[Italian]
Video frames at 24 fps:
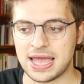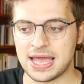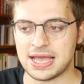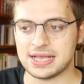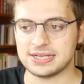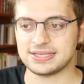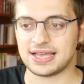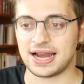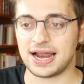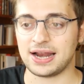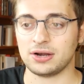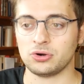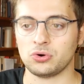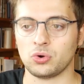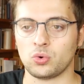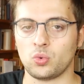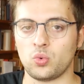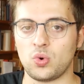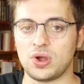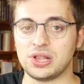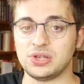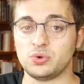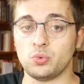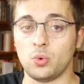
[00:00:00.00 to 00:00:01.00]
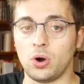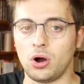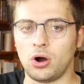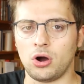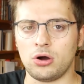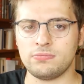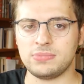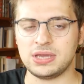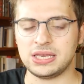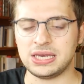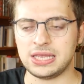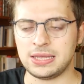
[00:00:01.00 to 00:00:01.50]
saranno quegli
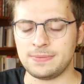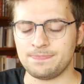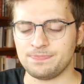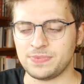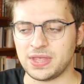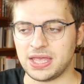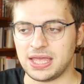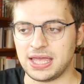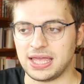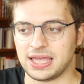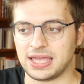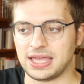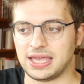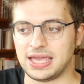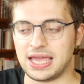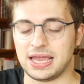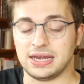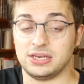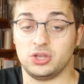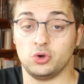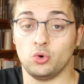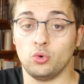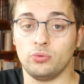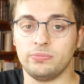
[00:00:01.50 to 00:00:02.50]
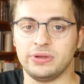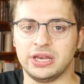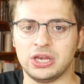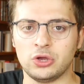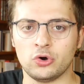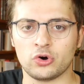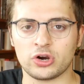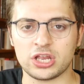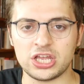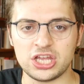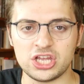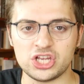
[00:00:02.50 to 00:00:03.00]
uomini che, di umili
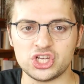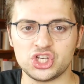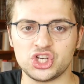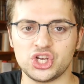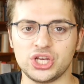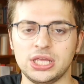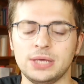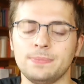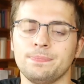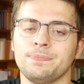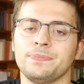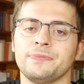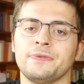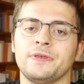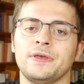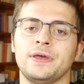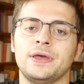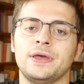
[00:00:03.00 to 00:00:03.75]
origini